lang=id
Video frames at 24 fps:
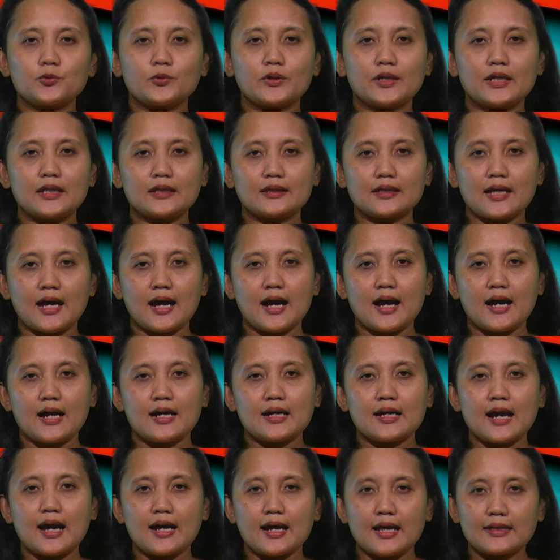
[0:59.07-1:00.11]
untuk kita
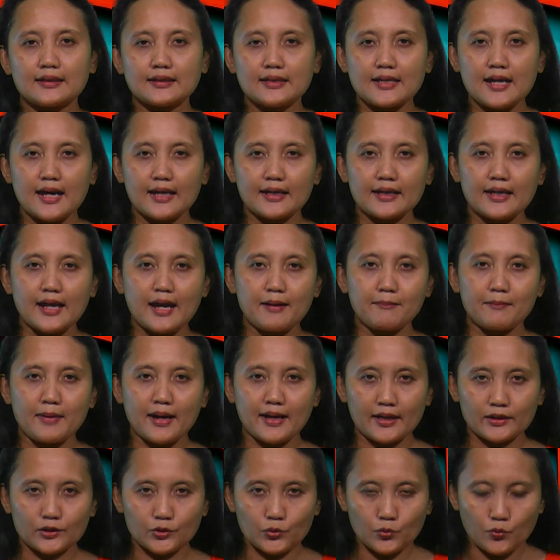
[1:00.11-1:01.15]
Galatia 6
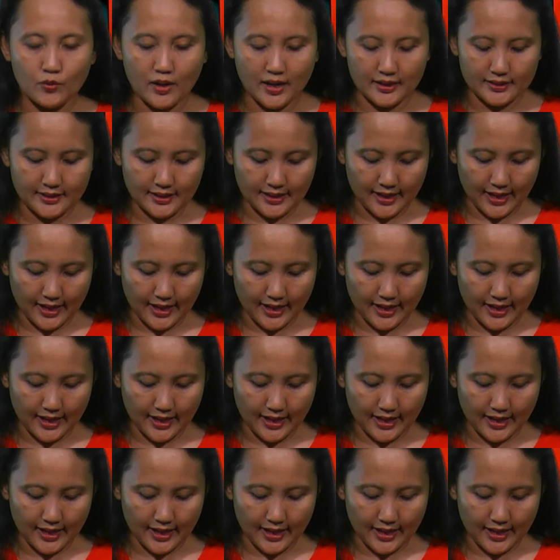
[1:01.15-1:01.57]
ayat 2,